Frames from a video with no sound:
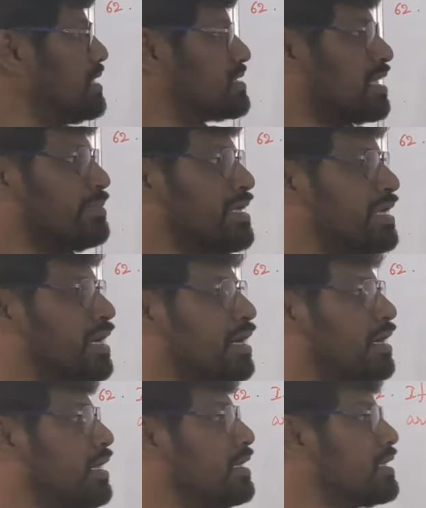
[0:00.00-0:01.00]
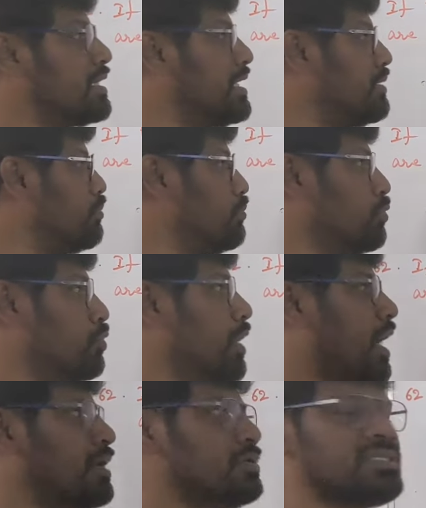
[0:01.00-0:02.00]
ఈ సమీకరణానికి
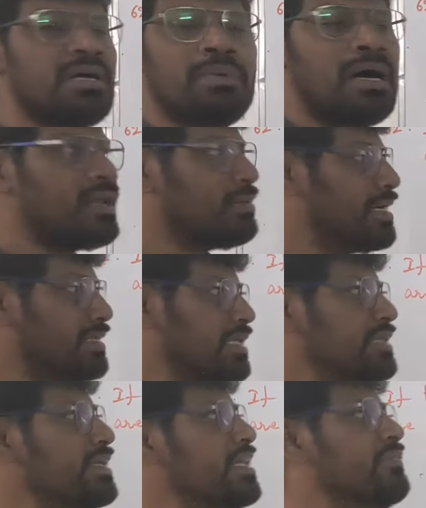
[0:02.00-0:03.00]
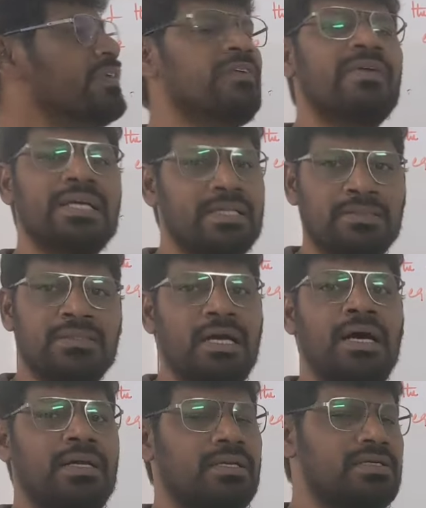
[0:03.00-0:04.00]
మూలాలు సమానమైతే దీని విలువ
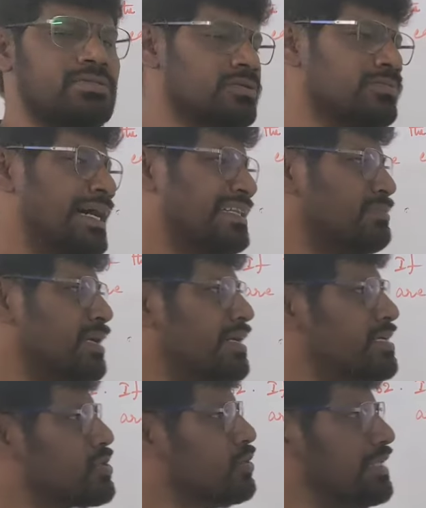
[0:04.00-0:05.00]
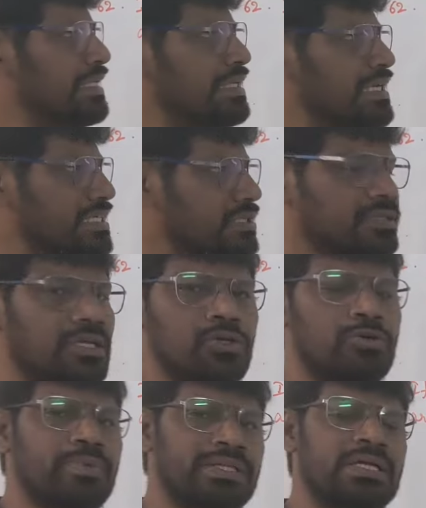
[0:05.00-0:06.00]
ఎంత అని సో మ్యాథమెటిక్స్లో ఇంగ్లీష్
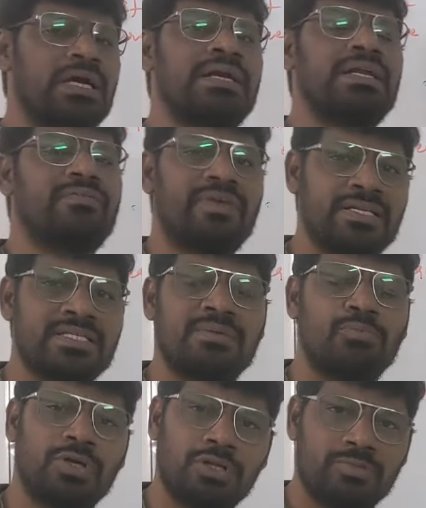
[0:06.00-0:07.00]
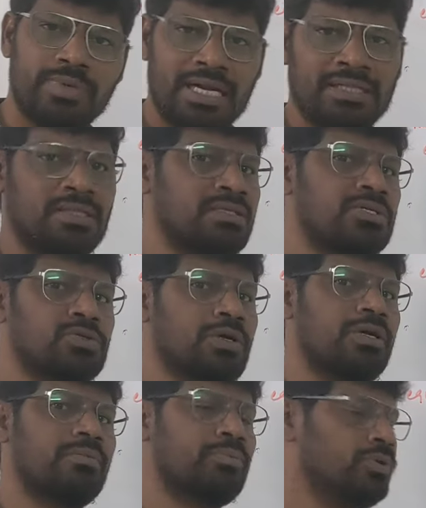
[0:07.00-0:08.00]
తెలుగు పెద్దగా డిఫరెన్స్ ఏముండదు మీరు అర్థం
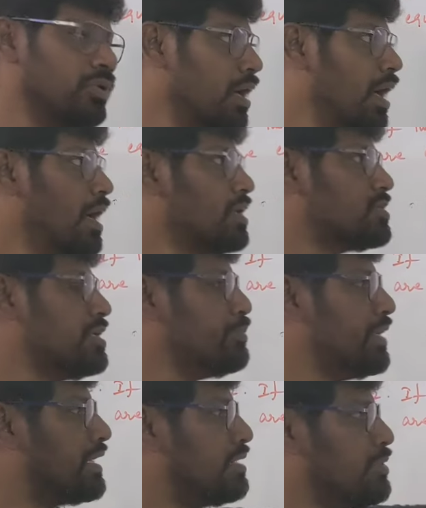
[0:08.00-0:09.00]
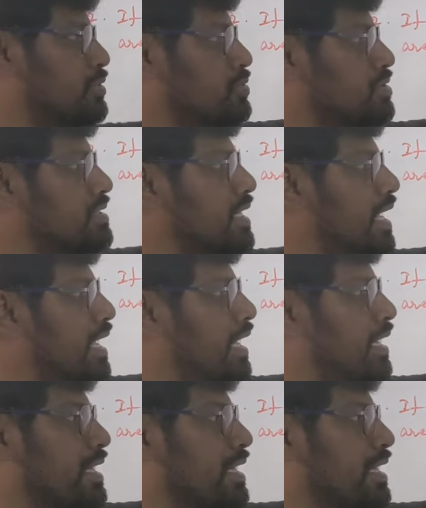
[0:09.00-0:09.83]
చేసుకునేటప్పుడు సో ఇప్పుడు ఇక్కడ మీరు చూస్తే